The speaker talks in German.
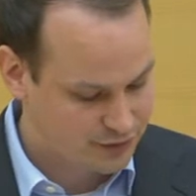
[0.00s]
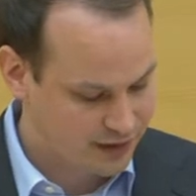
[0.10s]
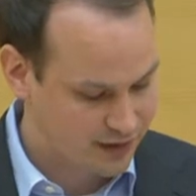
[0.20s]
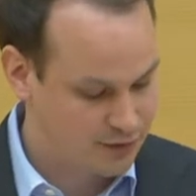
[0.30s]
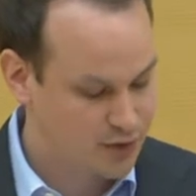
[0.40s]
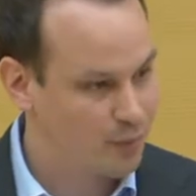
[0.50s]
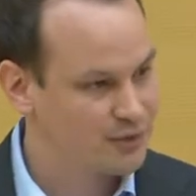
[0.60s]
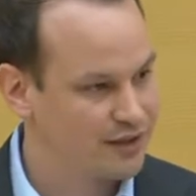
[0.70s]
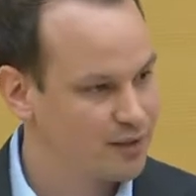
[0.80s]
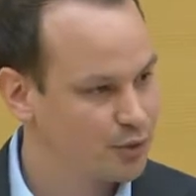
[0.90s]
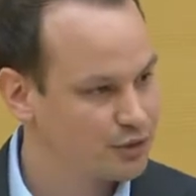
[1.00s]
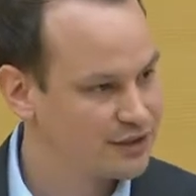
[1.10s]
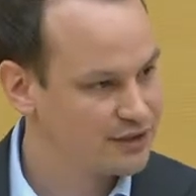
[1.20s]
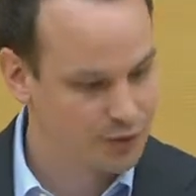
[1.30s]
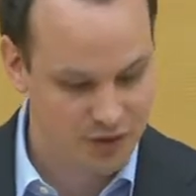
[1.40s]
ihre
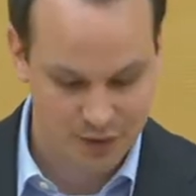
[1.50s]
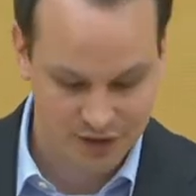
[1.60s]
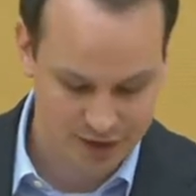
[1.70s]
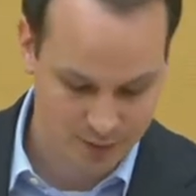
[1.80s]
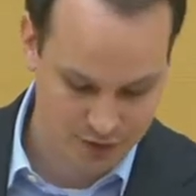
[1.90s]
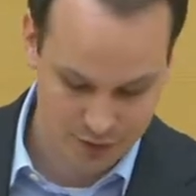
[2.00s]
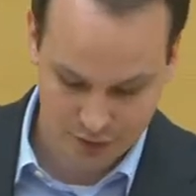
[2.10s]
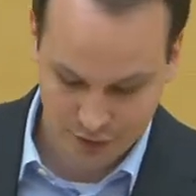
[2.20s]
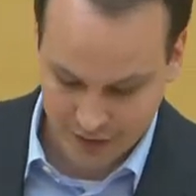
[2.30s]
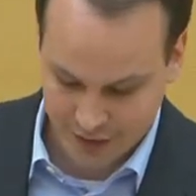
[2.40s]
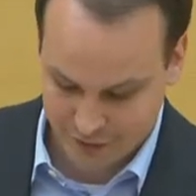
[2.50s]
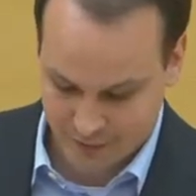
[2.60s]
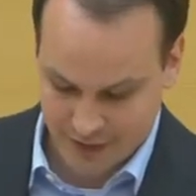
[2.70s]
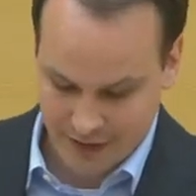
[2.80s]
Willkommensangebote des Kultusministeriums zurückzugreifen.